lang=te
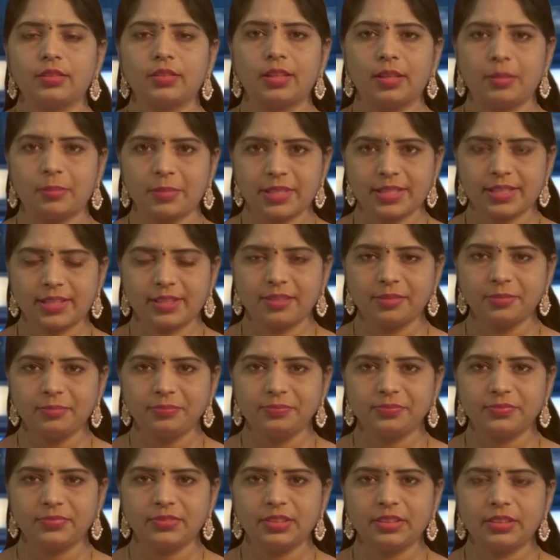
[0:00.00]
నమస్కారం
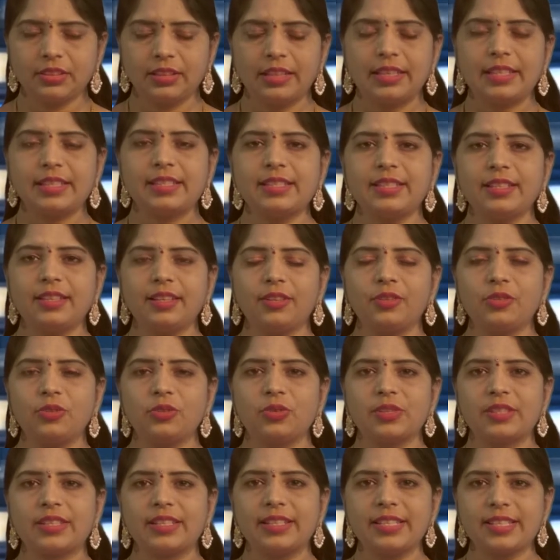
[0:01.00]
ఏసీఎన్
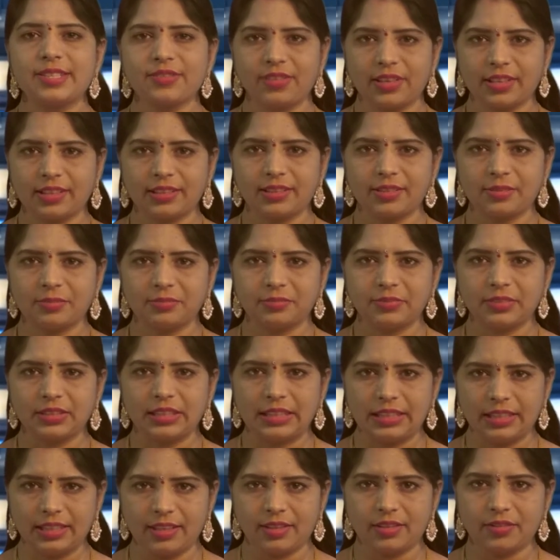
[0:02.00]
కి స్వాగతం
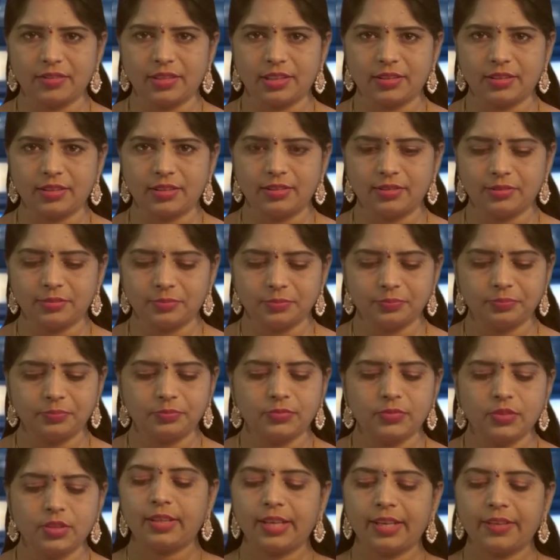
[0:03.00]
ఈనాటి వార్తలు
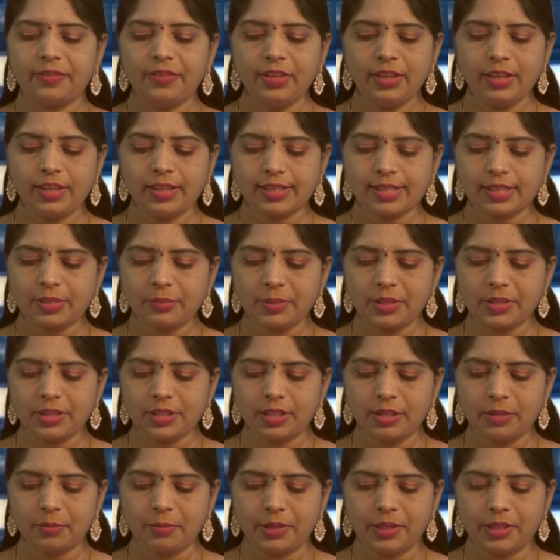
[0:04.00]
రవి
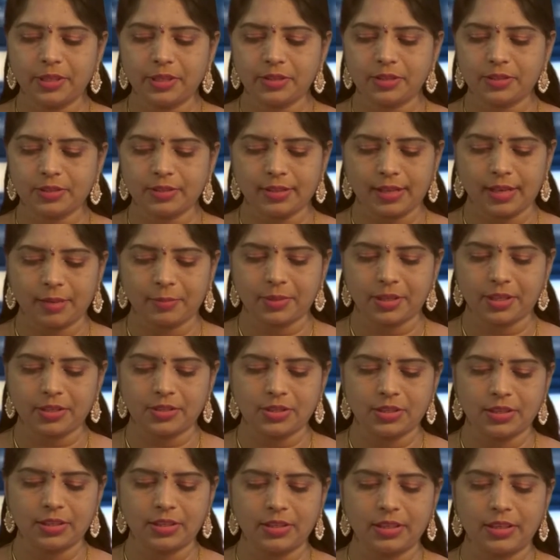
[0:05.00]
అస్తమించని బ్రిటిష్
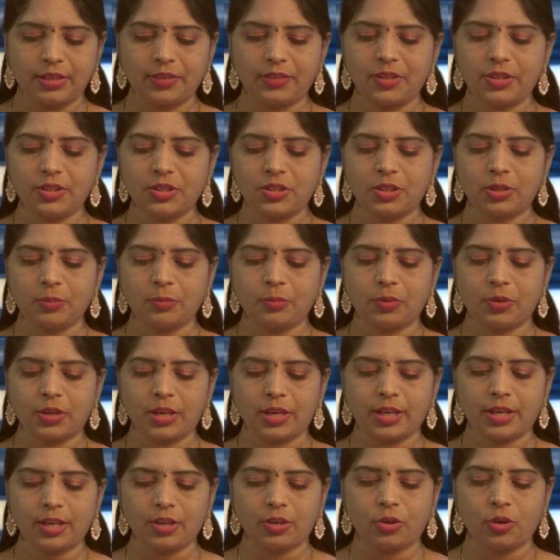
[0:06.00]
సామ్రాజ్యాన్ని ఎదిరించి
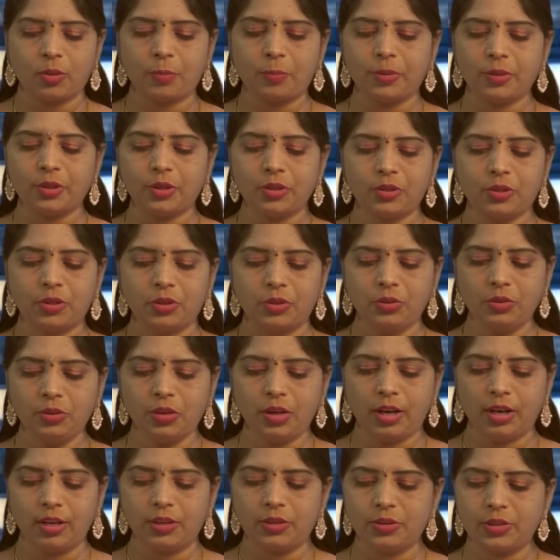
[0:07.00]
పోరాడిన గొప్ప యోధుడు
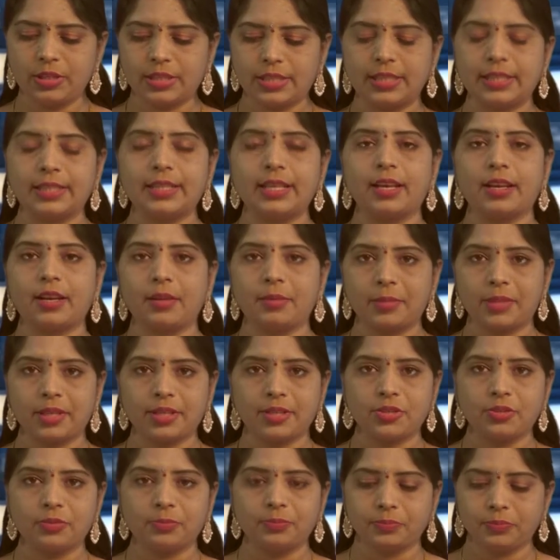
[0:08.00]
అల్లూరి
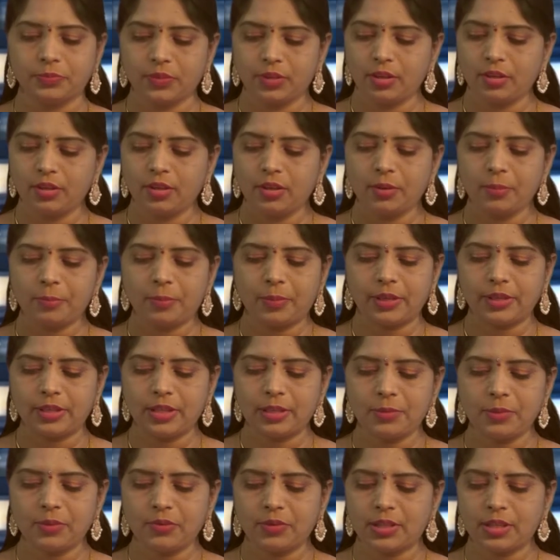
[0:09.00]
సీతారామరాజు
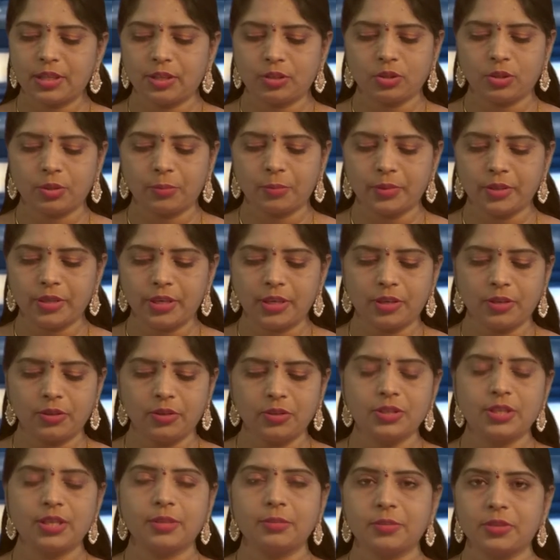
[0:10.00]
పద్దెనిమిది వందల తొంభై ఏడులో
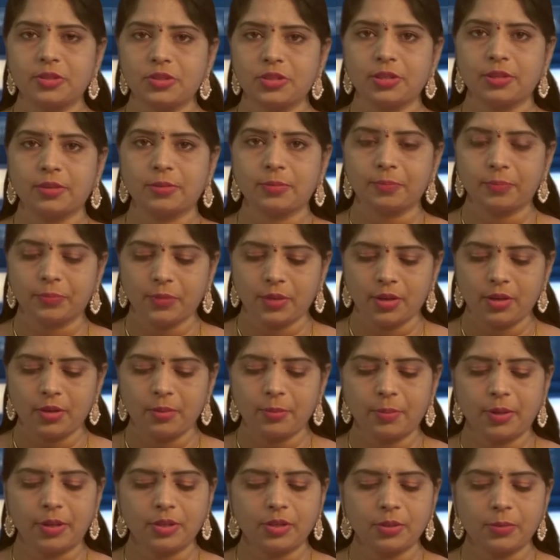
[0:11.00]
జన్మించారు
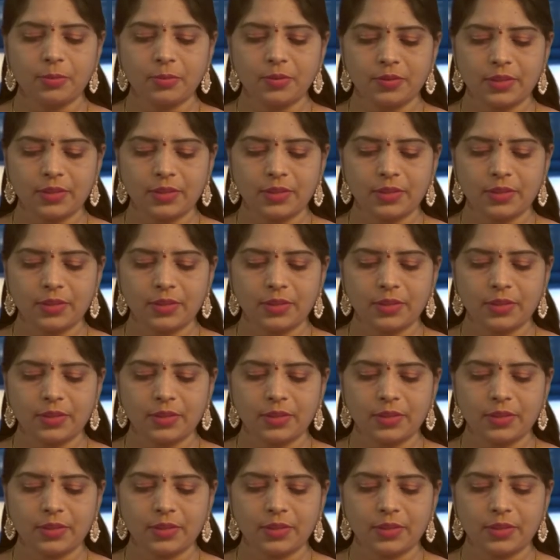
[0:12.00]
పంతొమ్మిది